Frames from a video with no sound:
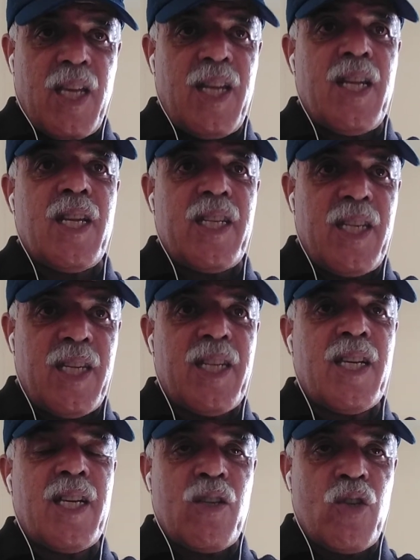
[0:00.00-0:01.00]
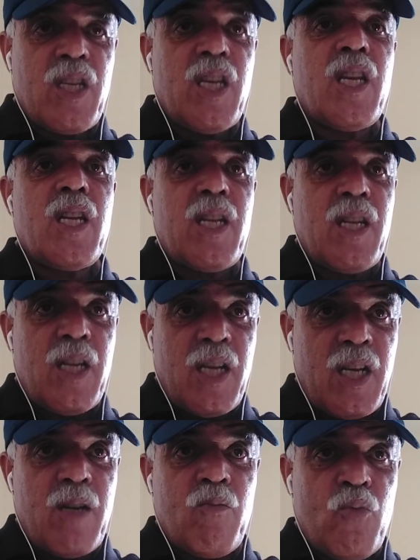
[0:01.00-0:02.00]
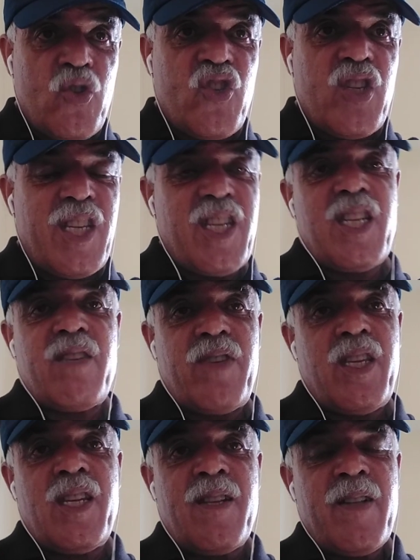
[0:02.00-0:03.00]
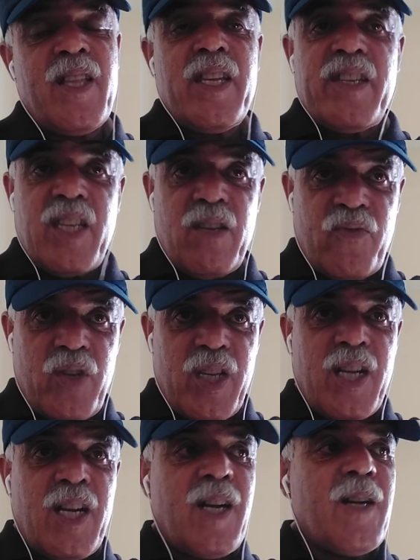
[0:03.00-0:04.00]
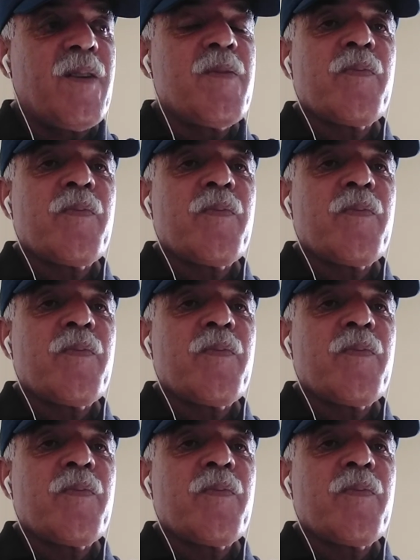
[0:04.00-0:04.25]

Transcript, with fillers: الذين كنا مستهدفين كفئة